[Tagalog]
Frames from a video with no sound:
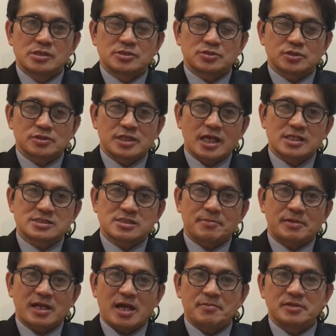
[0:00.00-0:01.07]
So dahil sa
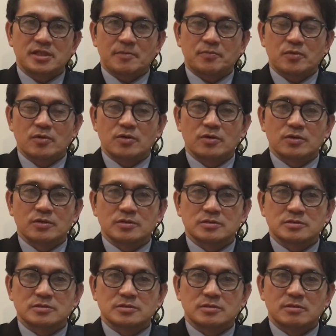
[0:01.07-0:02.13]
marami na
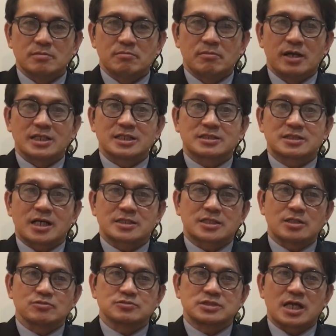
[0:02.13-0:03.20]
pong mga
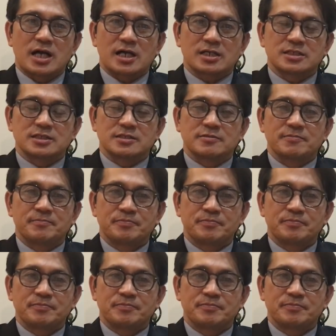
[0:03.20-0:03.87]
nagtatanong sa akin,